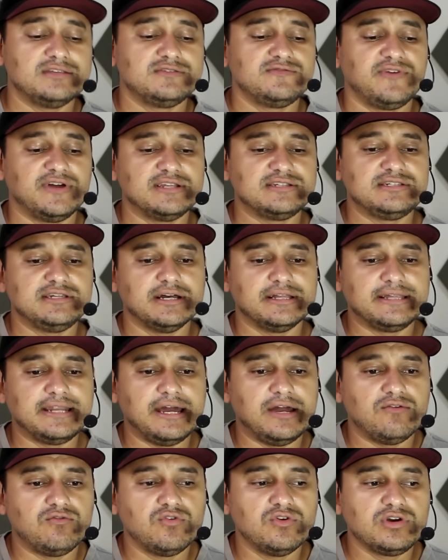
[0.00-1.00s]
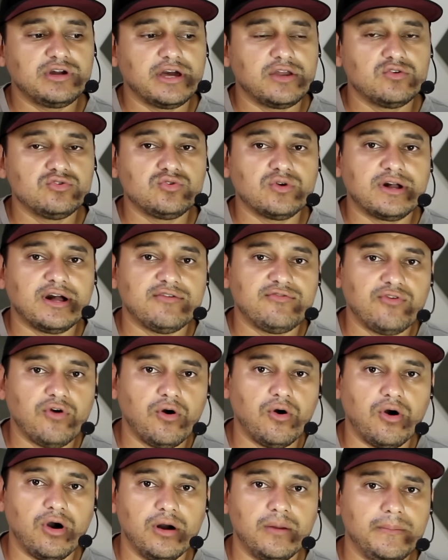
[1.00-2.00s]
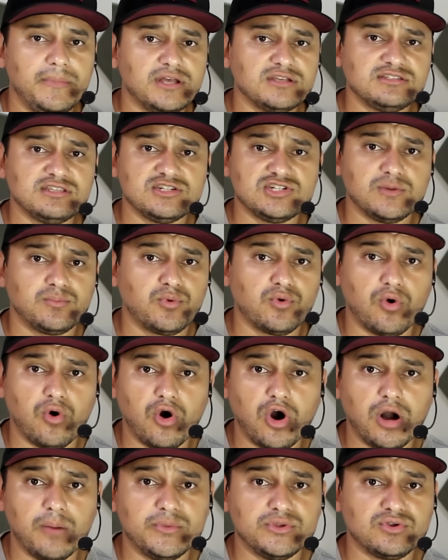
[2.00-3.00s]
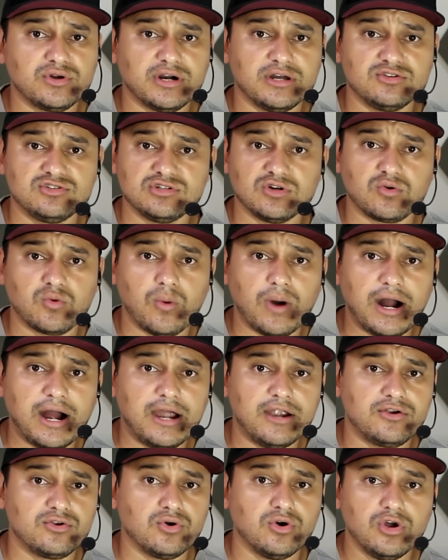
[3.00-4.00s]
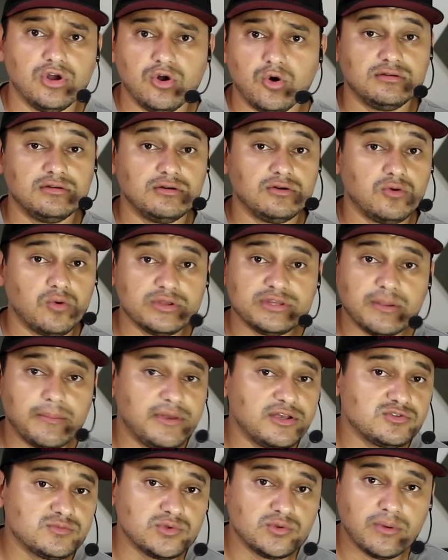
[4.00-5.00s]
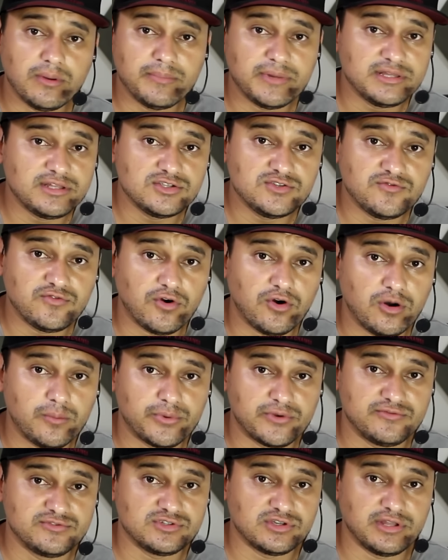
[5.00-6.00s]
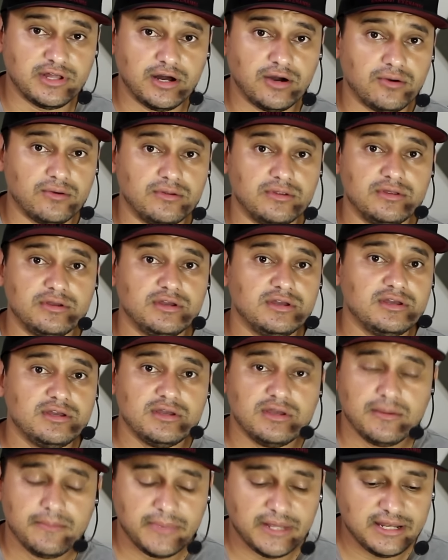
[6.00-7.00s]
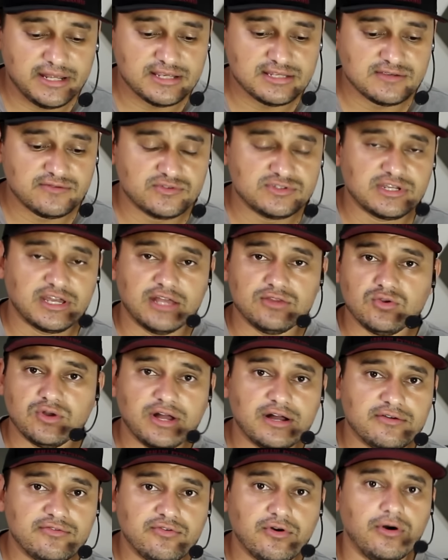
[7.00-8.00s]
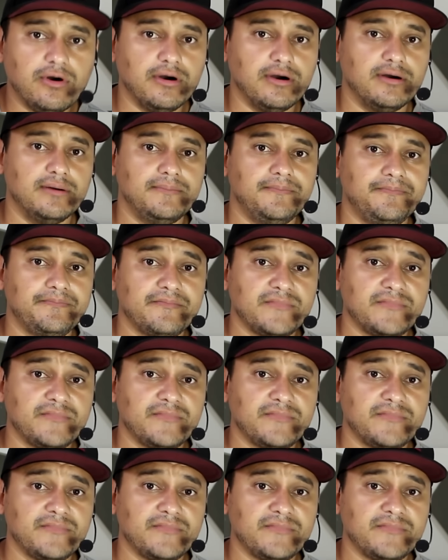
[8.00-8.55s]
você fala assim, André, eu vou, quero tocar forró. Mesmo seja por hobby, tocar no seu quarto, ou até mesmo numa banda de forró profissional, beleza? Você quer tocar forró.